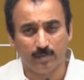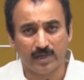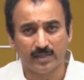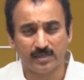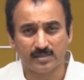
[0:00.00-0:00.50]

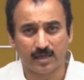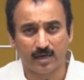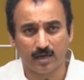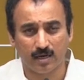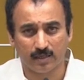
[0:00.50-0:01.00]
మరింత
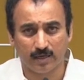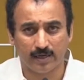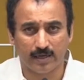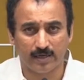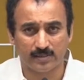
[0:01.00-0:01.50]

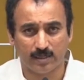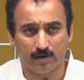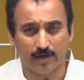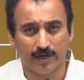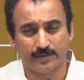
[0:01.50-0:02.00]
శరాఘాతాన్ని కలిగిస్తూ
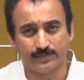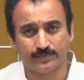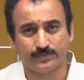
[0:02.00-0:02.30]
ఉన్నాయి